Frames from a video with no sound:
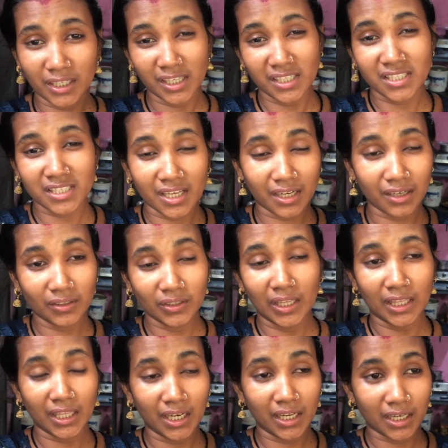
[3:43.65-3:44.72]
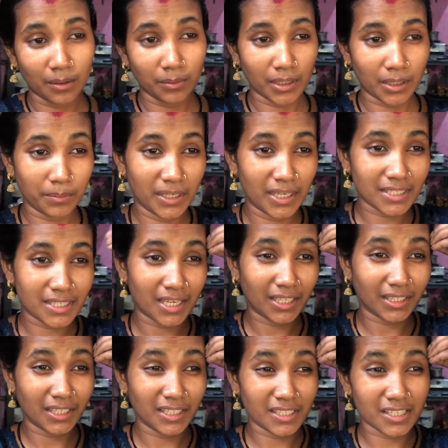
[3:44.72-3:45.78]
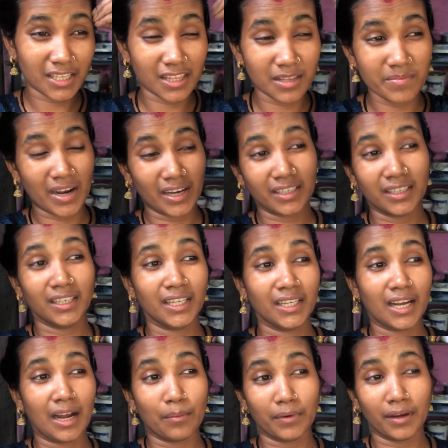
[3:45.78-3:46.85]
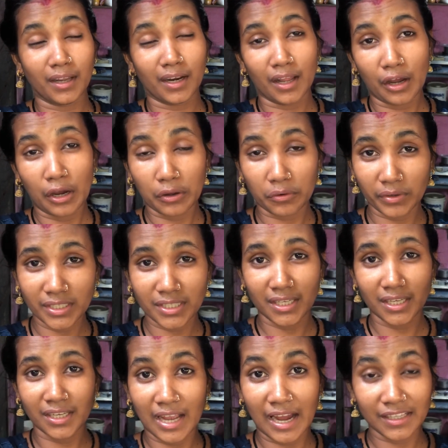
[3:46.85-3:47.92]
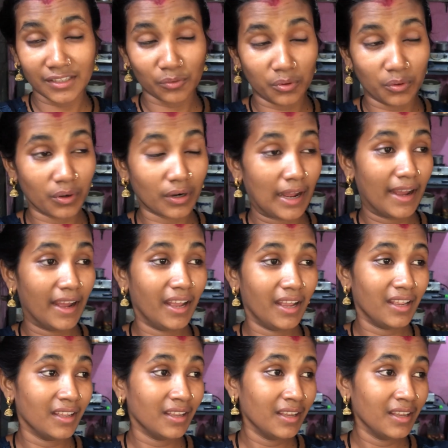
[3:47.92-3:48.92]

टेंशन हो जाता ना कभी कभी ऐसा लगता है जैसे दिमाग ही नहीं काम कर रहा है और वैसे ही आज हो रहा है